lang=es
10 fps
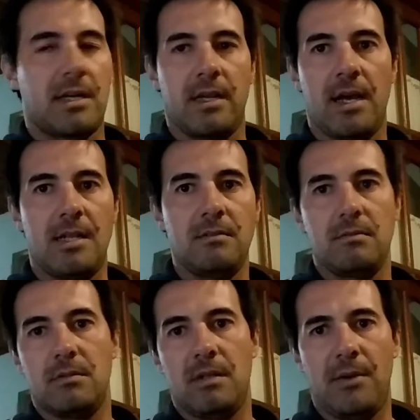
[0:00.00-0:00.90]
real,
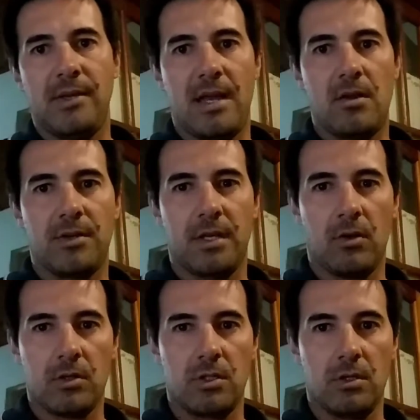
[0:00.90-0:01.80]
la vida de los
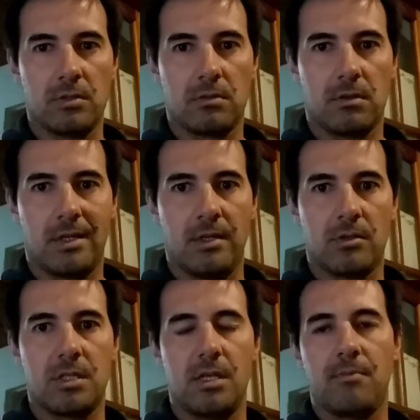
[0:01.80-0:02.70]
negocios, que no
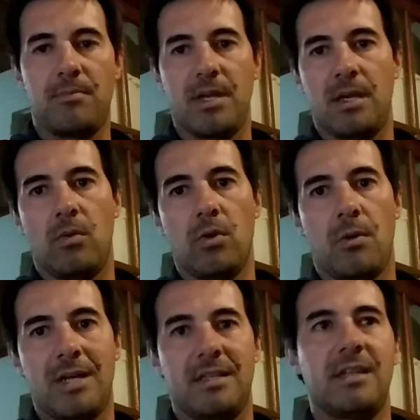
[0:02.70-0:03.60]
siempre uno va
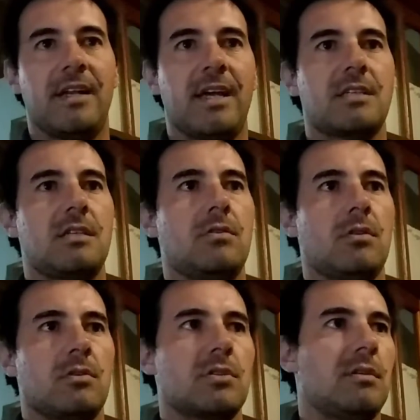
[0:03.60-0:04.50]
a tener éxito,
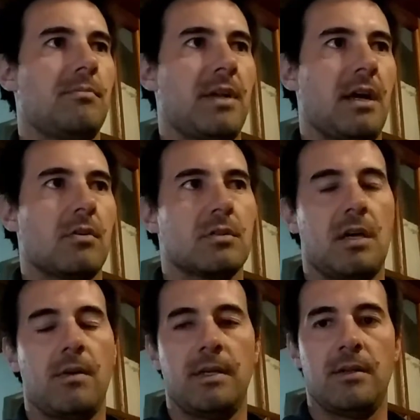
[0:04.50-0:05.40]
no siempre las cosas
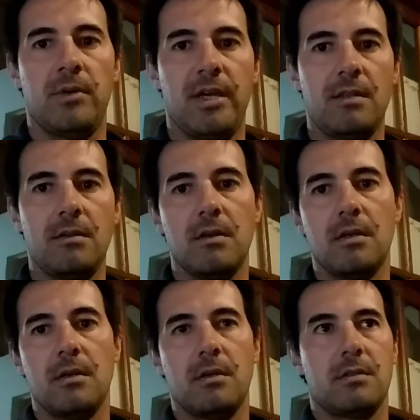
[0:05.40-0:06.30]
van a ir bien,
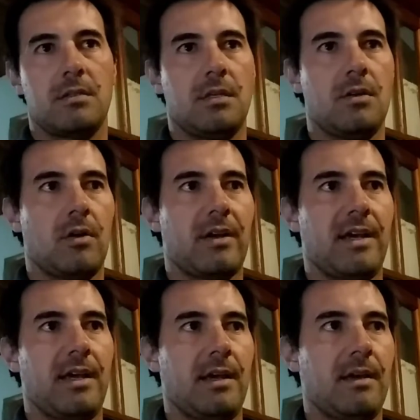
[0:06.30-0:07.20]
sino
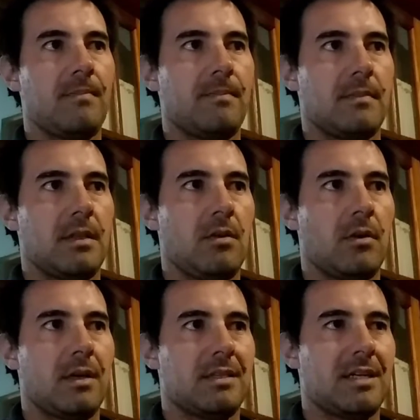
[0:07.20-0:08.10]
que lo
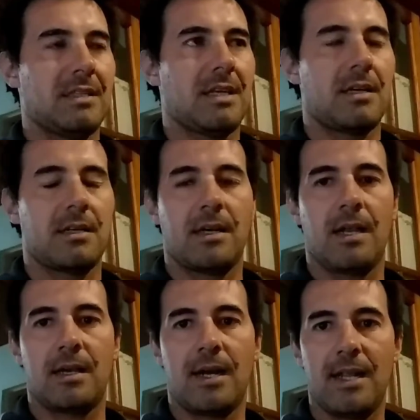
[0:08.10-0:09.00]
que trata de
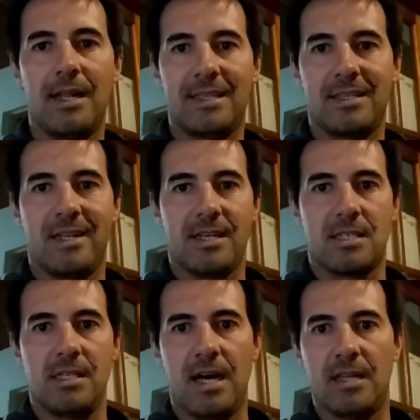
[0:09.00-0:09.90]
recalcar es la
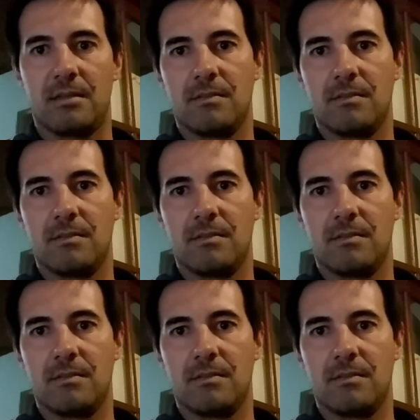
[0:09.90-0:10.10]
tenacidad,